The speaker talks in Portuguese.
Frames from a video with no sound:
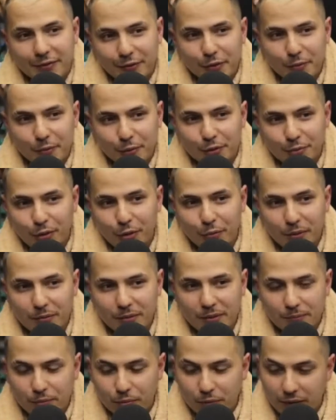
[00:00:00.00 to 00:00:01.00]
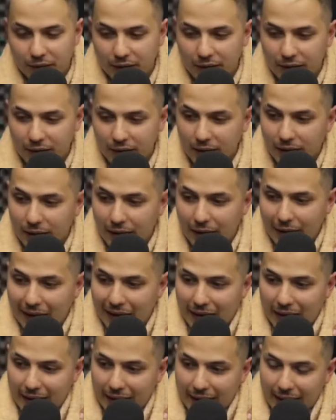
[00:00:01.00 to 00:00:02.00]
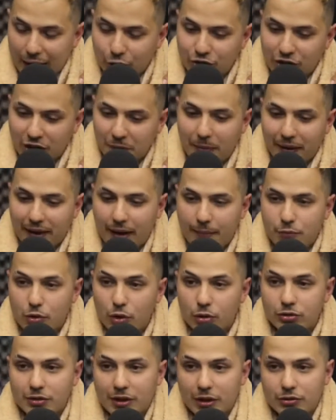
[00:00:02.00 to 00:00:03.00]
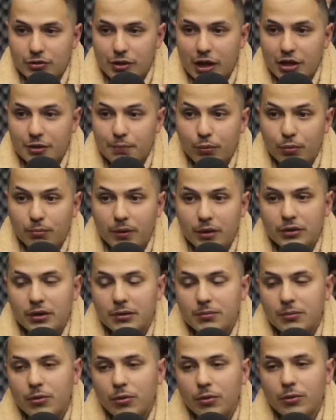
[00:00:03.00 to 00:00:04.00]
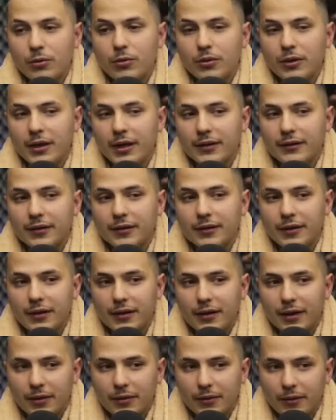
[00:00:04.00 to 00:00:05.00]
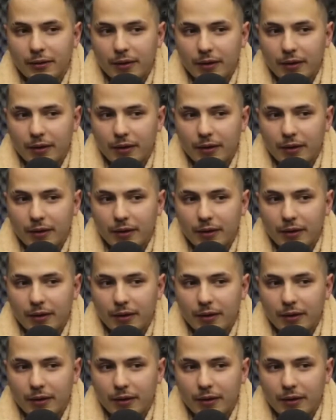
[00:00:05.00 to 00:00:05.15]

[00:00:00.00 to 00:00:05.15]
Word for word: Foi muito bom pra mim, porque eu tinha que pagar 1.800 reais pro mano que me colocou nessa, tá ligado?